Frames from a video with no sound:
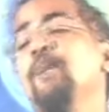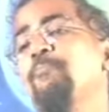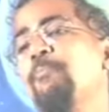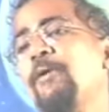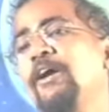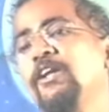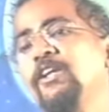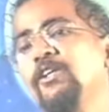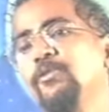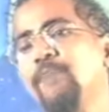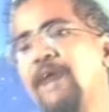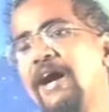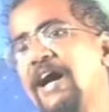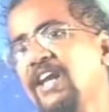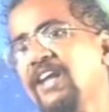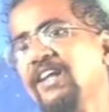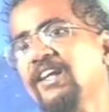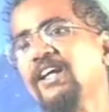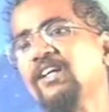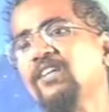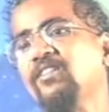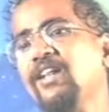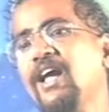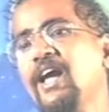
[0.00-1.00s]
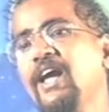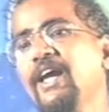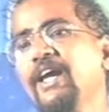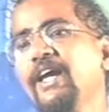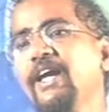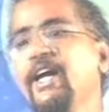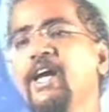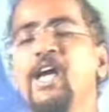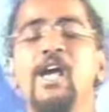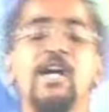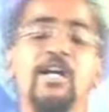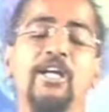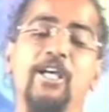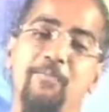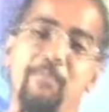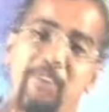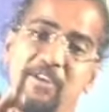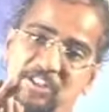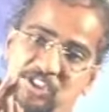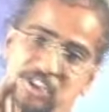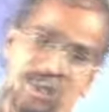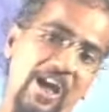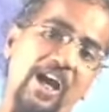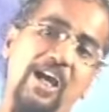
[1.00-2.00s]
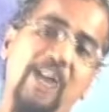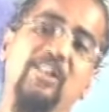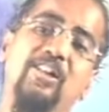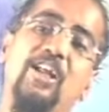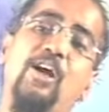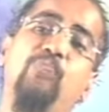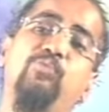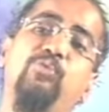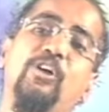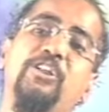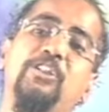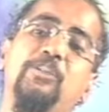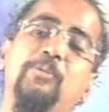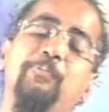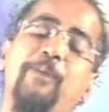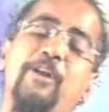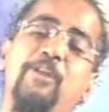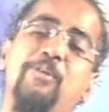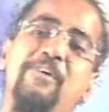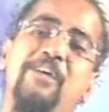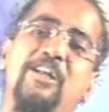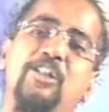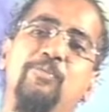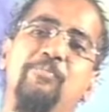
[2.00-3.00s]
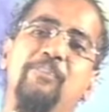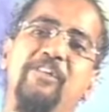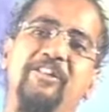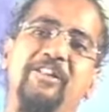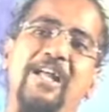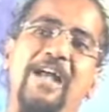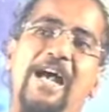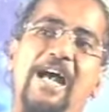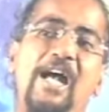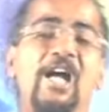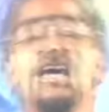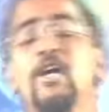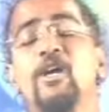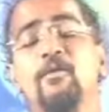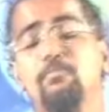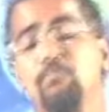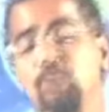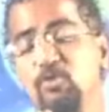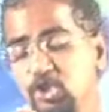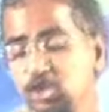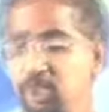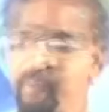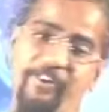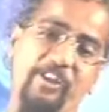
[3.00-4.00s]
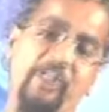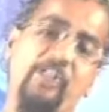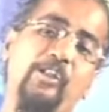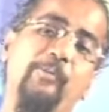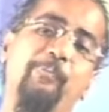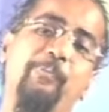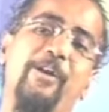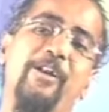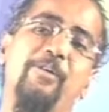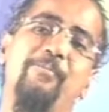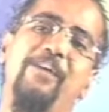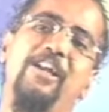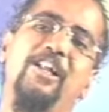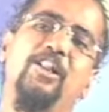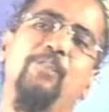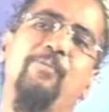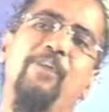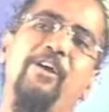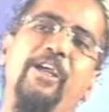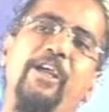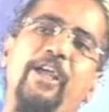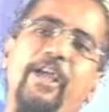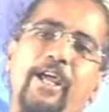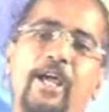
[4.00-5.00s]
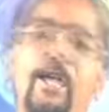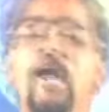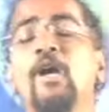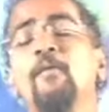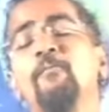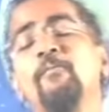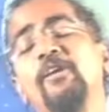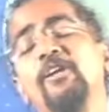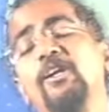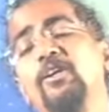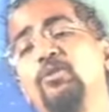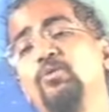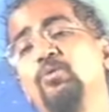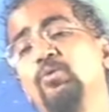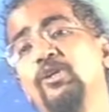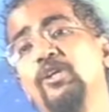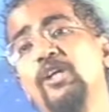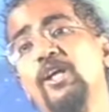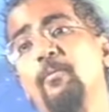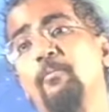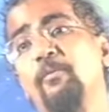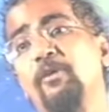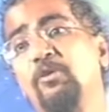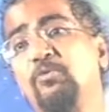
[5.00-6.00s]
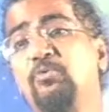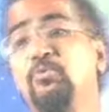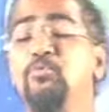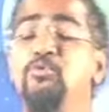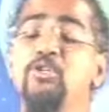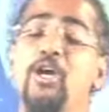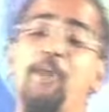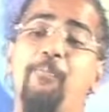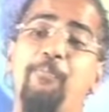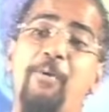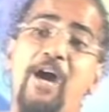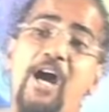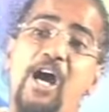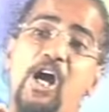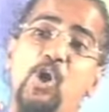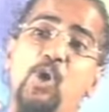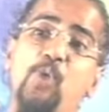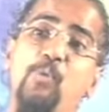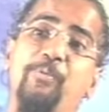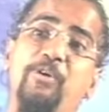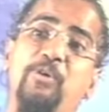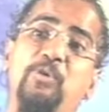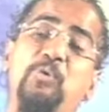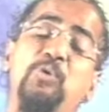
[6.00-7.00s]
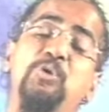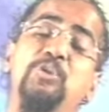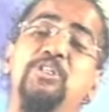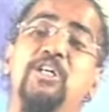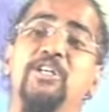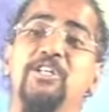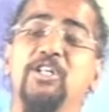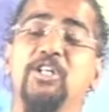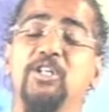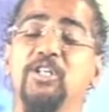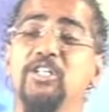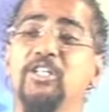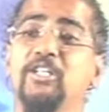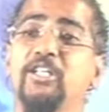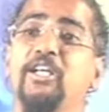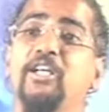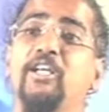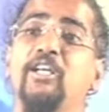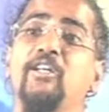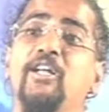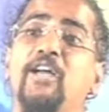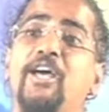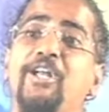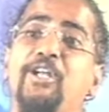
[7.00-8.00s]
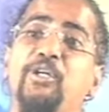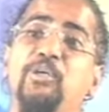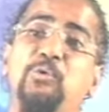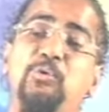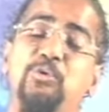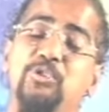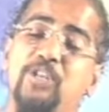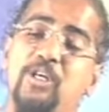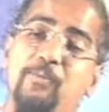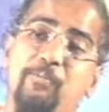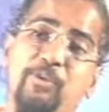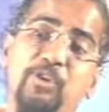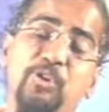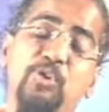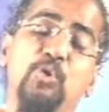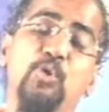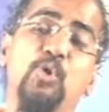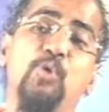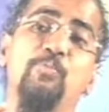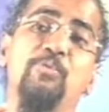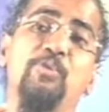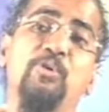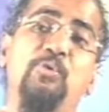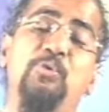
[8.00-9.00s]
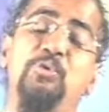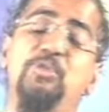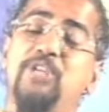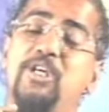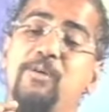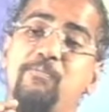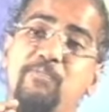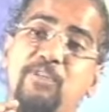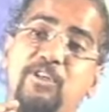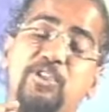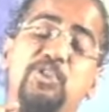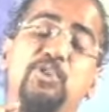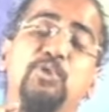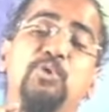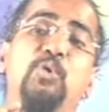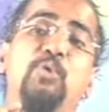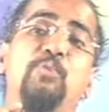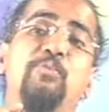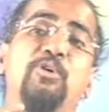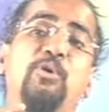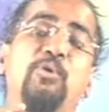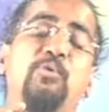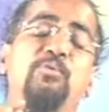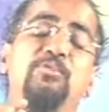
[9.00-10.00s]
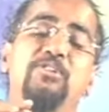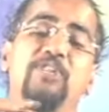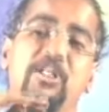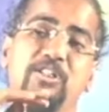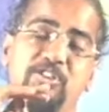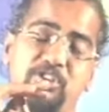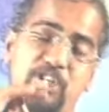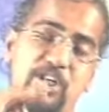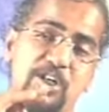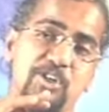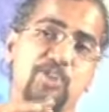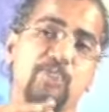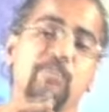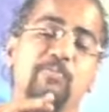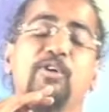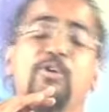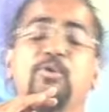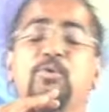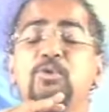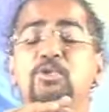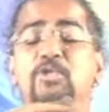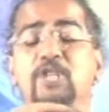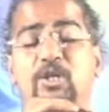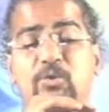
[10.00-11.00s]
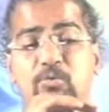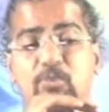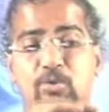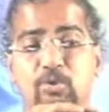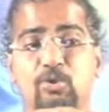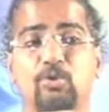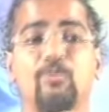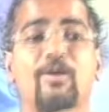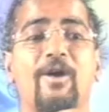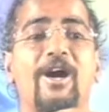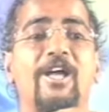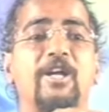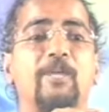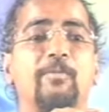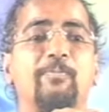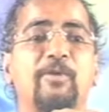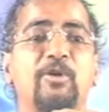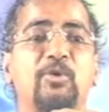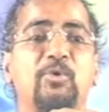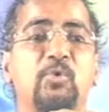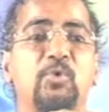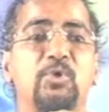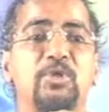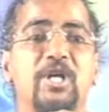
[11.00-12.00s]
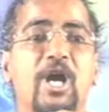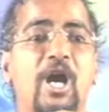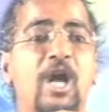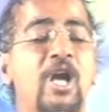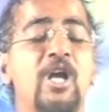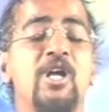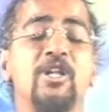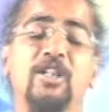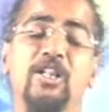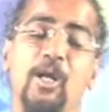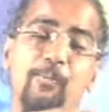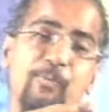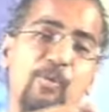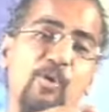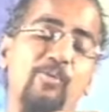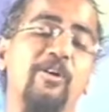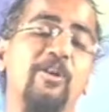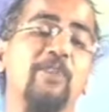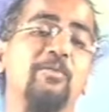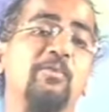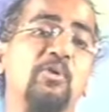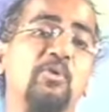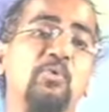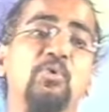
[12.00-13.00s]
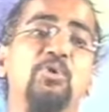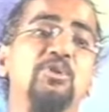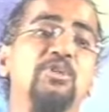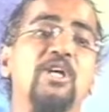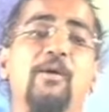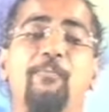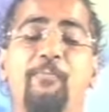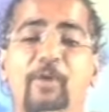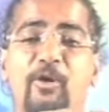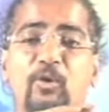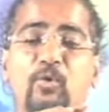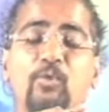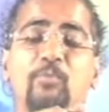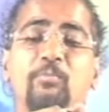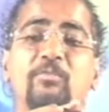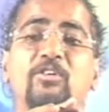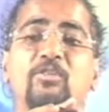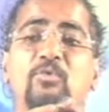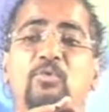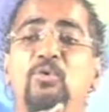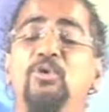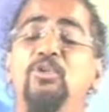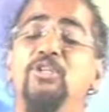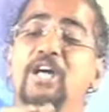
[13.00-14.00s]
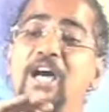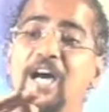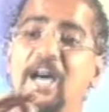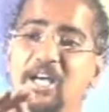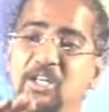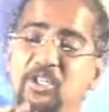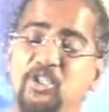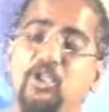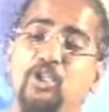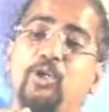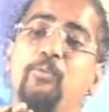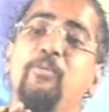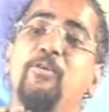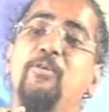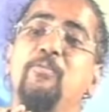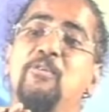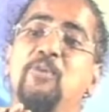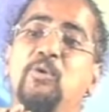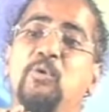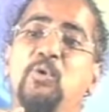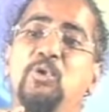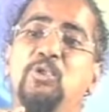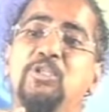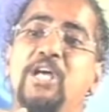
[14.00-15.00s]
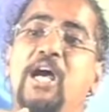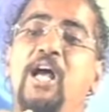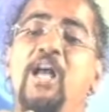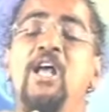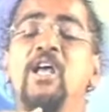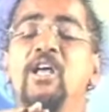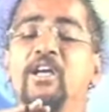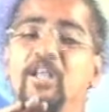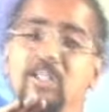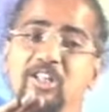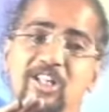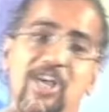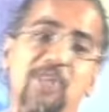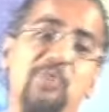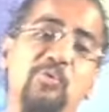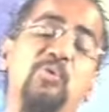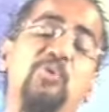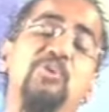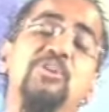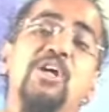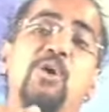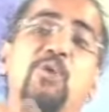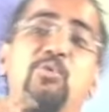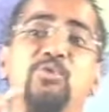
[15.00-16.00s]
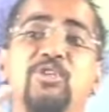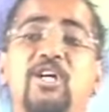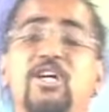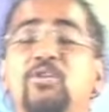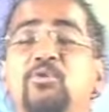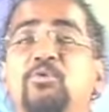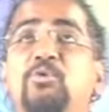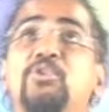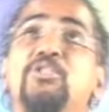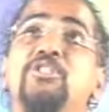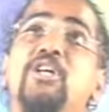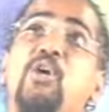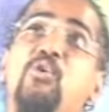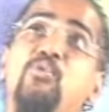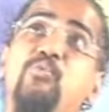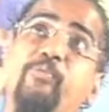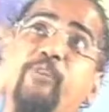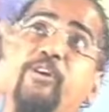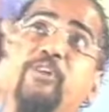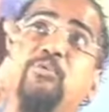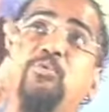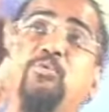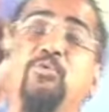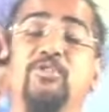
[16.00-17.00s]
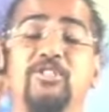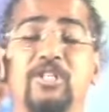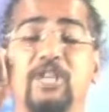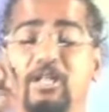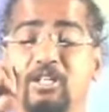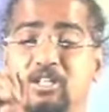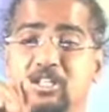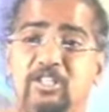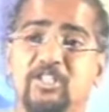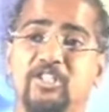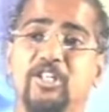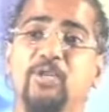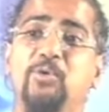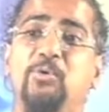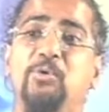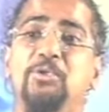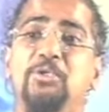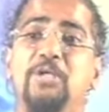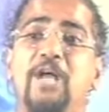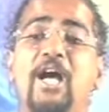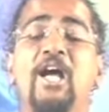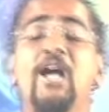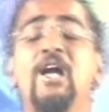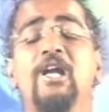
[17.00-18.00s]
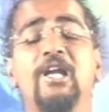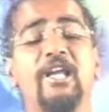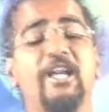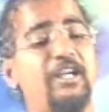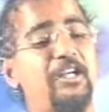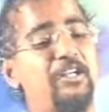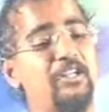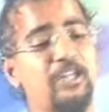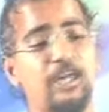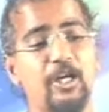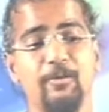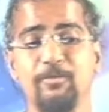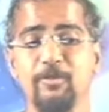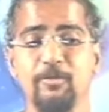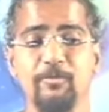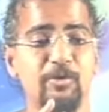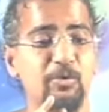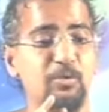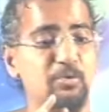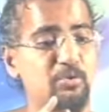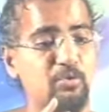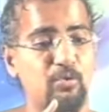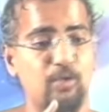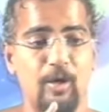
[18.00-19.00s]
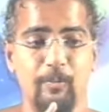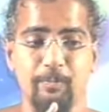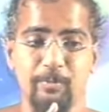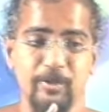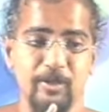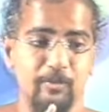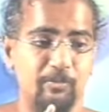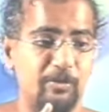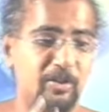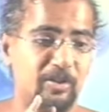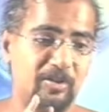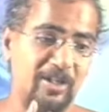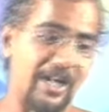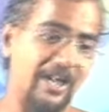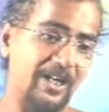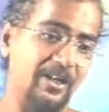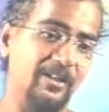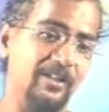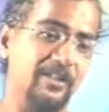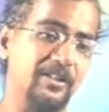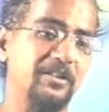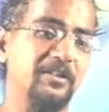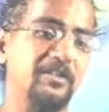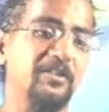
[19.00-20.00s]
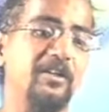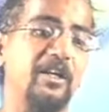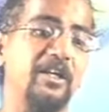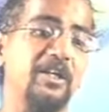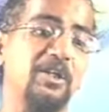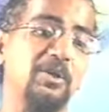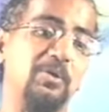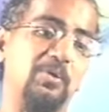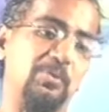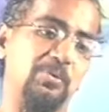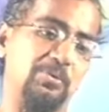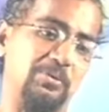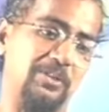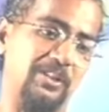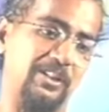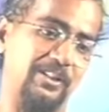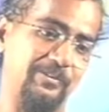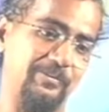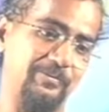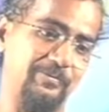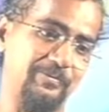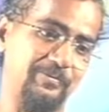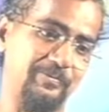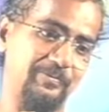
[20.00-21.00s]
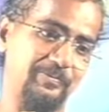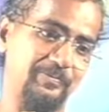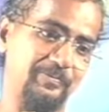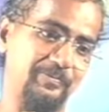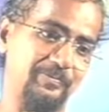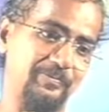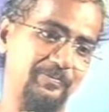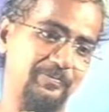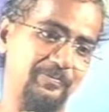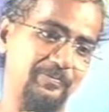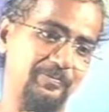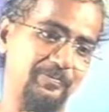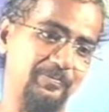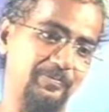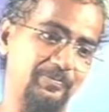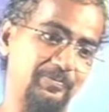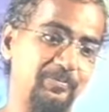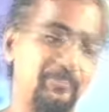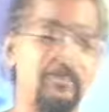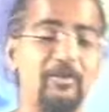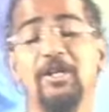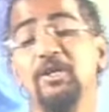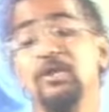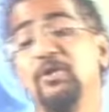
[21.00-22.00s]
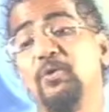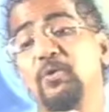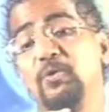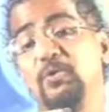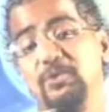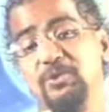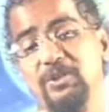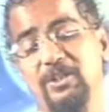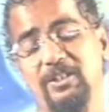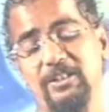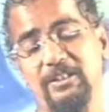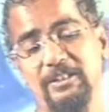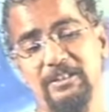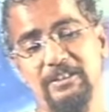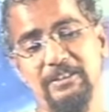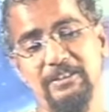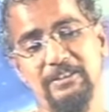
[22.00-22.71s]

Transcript: तब पहली बार लगता है कि मैं जहाँ था वही परमात्मा था मुझ में ही परमात्मा है मैंने दुनिया में सूझा पहाड़ों पर खोजा नदी के किनारे खोजा मंदिरों में खोजा मस्जिदों में खोजा चर्च में खोजा गुरुद्वारे पर खोजा तपोवन में खोजा वनों में खोजा आश्रमों में खोजा इधर इधर खोजा उधर खोजा ऊपर खोजा नीचे खोजा लेकिन कभी भी उसको अपने भीतर नहीं खोदा नहीं खोजा